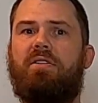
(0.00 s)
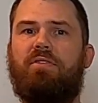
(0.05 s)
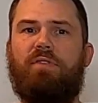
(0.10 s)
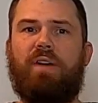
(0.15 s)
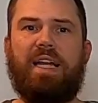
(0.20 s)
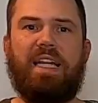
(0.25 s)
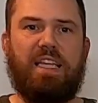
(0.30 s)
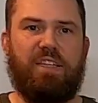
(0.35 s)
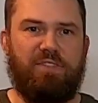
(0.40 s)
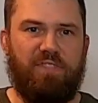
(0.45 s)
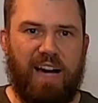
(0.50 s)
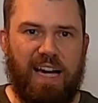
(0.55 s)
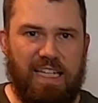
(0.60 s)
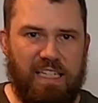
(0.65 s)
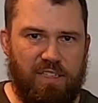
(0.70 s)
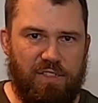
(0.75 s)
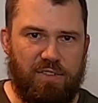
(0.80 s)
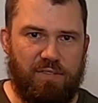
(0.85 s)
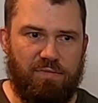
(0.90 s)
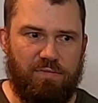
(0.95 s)
weil ich
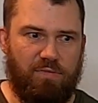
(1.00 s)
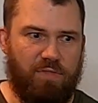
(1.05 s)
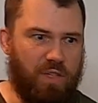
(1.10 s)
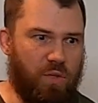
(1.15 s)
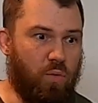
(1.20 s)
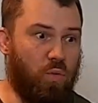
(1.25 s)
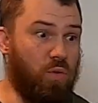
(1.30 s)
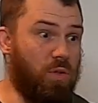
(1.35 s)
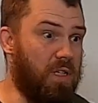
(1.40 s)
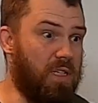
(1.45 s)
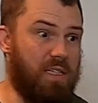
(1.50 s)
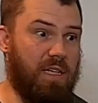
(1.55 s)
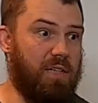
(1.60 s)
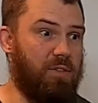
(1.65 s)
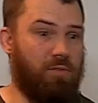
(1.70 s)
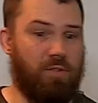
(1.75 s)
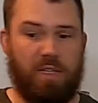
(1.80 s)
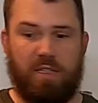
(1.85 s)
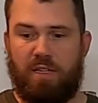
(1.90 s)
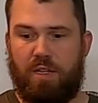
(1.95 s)
weiß, wie gut die
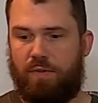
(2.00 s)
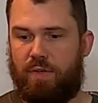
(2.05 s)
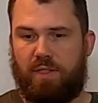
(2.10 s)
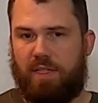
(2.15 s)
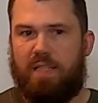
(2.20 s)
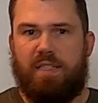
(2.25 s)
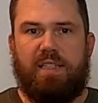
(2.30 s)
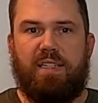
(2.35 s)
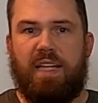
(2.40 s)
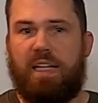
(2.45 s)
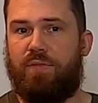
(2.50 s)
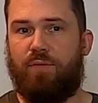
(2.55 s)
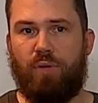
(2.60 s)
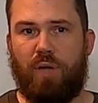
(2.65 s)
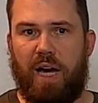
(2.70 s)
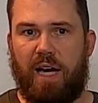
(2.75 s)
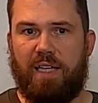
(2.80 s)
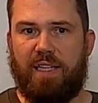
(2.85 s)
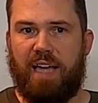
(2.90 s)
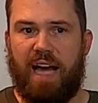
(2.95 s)
sind und das ist einfach, das ist das,
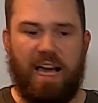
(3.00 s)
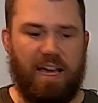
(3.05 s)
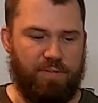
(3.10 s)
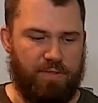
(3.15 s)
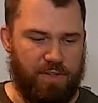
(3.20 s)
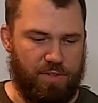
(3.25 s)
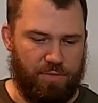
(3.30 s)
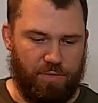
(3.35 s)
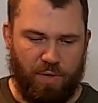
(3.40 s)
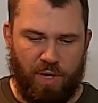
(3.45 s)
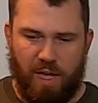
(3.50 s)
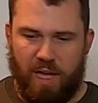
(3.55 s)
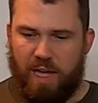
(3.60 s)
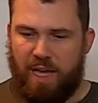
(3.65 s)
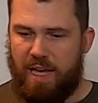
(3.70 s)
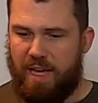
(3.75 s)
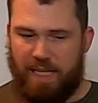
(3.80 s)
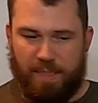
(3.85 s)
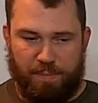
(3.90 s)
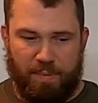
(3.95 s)
wonach ich greife. Also
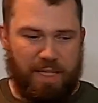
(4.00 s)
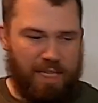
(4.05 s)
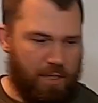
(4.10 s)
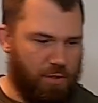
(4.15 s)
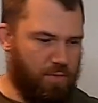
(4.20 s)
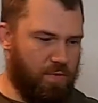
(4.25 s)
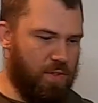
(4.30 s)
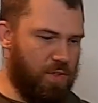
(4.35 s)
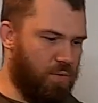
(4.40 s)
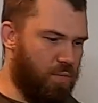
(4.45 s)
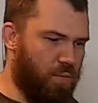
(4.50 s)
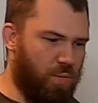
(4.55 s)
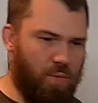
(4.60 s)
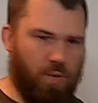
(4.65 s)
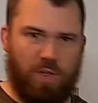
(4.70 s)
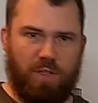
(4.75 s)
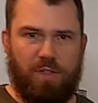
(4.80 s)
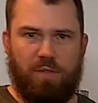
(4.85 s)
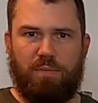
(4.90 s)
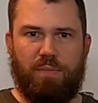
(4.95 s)
ich bin ja
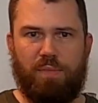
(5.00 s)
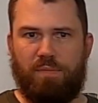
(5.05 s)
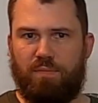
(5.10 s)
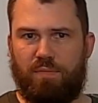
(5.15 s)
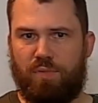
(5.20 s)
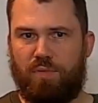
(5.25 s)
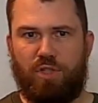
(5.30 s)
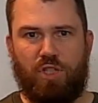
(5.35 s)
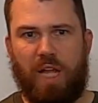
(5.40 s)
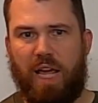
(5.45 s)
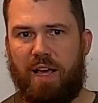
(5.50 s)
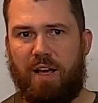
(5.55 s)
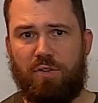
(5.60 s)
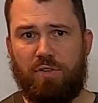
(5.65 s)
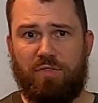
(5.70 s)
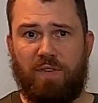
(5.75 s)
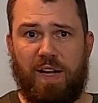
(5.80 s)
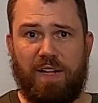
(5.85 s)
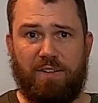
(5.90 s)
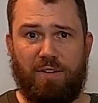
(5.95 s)
sowieso ähm,
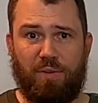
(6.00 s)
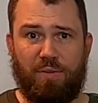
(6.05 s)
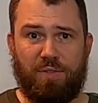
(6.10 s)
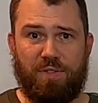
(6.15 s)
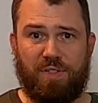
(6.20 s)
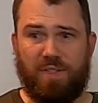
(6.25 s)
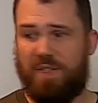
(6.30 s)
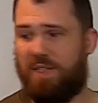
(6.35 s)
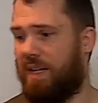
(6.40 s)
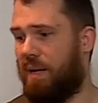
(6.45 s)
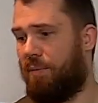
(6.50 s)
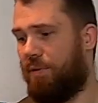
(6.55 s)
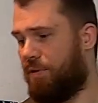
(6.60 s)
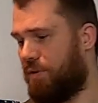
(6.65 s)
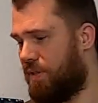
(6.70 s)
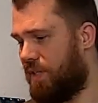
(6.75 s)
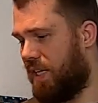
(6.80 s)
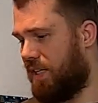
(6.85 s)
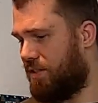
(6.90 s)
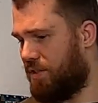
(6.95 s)
Steinkauz, Waldkauz,
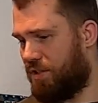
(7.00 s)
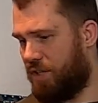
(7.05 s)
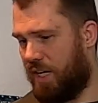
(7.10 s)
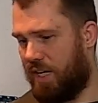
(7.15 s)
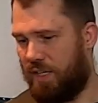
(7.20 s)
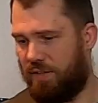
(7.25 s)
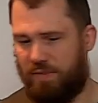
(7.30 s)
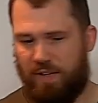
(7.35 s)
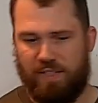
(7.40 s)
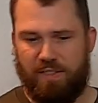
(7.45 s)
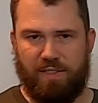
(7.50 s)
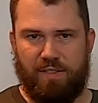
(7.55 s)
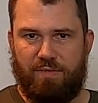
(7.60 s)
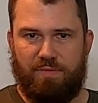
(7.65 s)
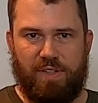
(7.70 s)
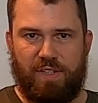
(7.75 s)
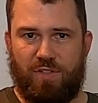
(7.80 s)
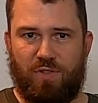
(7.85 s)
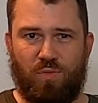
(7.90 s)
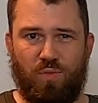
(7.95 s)
klamottentechnisch eigentlich fast,
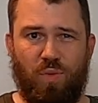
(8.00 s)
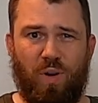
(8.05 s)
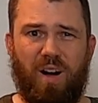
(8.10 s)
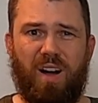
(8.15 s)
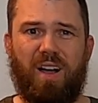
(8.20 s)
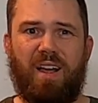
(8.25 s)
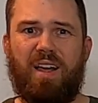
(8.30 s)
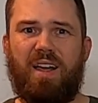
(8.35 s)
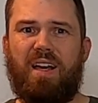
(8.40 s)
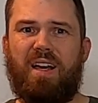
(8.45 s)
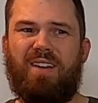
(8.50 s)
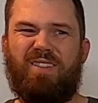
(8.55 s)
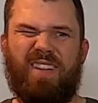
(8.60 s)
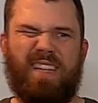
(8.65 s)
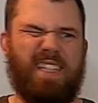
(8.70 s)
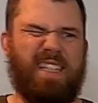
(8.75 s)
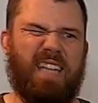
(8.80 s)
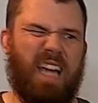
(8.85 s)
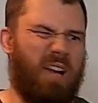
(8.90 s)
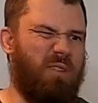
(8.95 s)
fast nur,
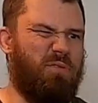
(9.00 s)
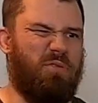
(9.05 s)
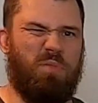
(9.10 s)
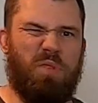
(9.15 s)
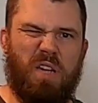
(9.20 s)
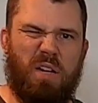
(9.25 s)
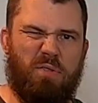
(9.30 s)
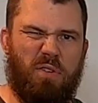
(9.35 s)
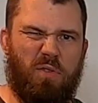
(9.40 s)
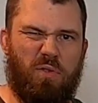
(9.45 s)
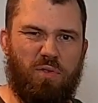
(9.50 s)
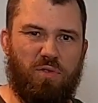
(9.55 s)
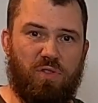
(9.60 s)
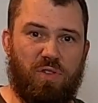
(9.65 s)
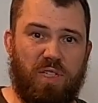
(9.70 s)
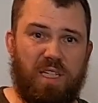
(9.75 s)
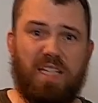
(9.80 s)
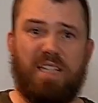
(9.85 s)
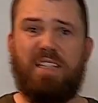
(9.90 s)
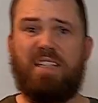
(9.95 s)
weil die Sachen für mich einfach
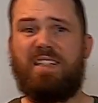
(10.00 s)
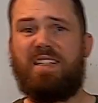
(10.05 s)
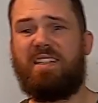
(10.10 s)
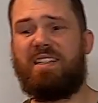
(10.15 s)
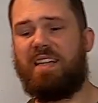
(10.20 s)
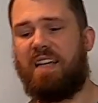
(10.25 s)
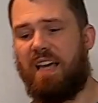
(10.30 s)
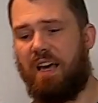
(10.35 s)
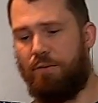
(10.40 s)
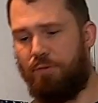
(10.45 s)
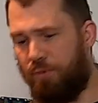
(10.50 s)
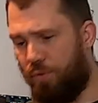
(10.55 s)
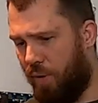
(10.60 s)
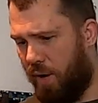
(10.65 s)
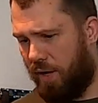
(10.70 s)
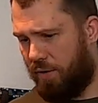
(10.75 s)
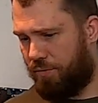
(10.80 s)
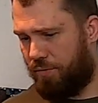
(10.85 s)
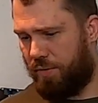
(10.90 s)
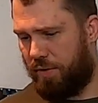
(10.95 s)
funktionieren, die sind
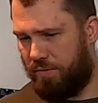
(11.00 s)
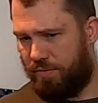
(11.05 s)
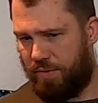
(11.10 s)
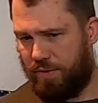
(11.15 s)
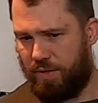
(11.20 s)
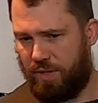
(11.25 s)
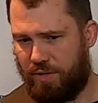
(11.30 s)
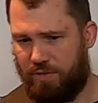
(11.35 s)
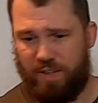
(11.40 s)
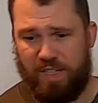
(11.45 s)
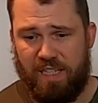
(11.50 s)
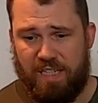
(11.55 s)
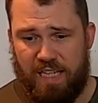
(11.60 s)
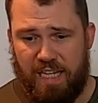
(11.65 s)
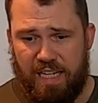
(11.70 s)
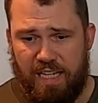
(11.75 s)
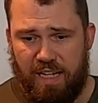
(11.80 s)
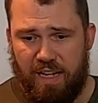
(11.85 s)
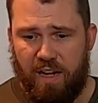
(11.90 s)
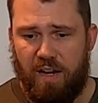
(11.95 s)
hervorragend von der, von der
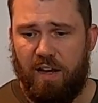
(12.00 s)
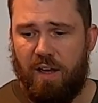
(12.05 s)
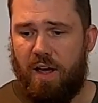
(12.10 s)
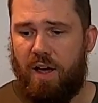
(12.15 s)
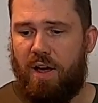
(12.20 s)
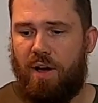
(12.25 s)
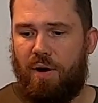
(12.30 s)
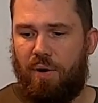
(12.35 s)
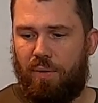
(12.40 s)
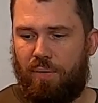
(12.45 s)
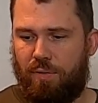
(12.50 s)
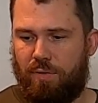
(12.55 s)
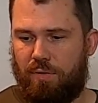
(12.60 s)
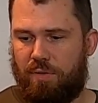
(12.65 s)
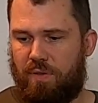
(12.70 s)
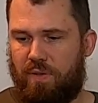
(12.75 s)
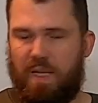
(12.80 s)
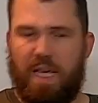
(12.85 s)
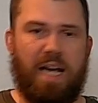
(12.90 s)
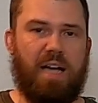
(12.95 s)
Qualität her
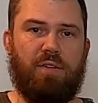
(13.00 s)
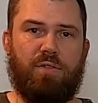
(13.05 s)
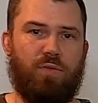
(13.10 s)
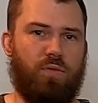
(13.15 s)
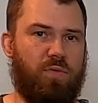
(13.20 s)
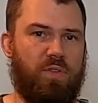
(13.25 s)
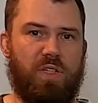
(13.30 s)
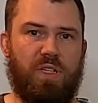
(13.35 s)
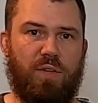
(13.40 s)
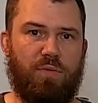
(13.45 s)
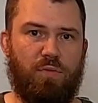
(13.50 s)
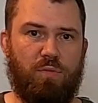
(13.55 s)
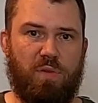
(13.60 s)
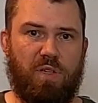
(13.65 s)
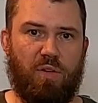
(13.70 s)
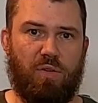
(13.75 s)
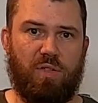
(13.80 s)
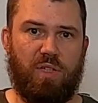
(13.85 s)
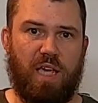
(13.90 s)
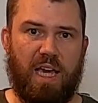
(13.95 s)
und ja, so sind das für
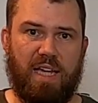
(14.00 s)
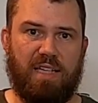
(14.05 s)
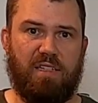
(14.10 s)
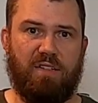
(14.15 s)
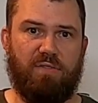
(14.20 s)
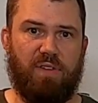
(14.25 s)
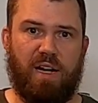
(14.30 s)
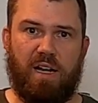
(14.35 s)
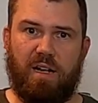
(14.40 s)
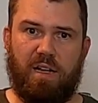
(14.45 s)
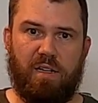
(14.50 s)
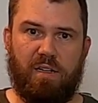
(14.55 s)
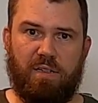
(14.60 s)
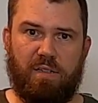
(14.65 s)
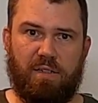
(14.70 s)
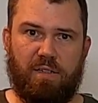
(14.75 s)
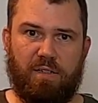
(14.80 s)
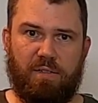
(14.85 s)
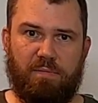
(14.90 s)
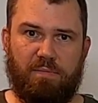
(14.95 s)
mich auch die erste Wahl,
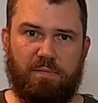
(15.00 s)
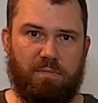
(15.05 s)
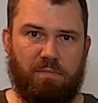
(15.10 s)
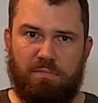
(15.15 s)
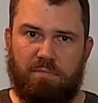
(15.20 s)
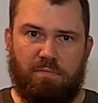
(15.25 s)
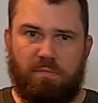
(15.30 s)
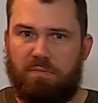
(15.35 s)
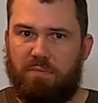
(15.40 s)
ähm,